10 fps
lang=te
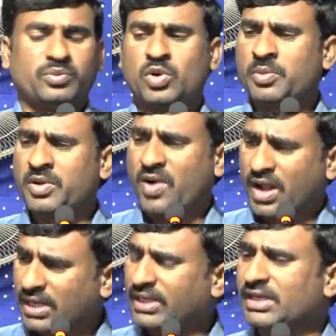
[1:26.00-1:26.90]
భూమి
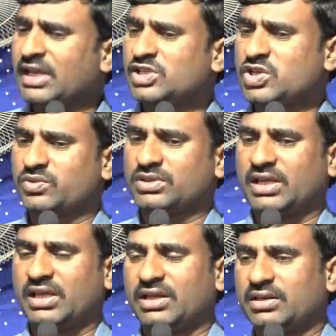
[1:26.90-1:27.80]
ఒక్కటే నిలిచి
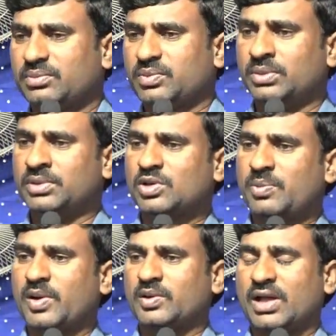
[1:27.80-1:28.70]
ఉంది భూమితో
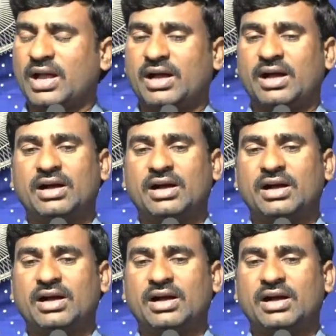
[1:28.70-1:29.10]
పాటుగా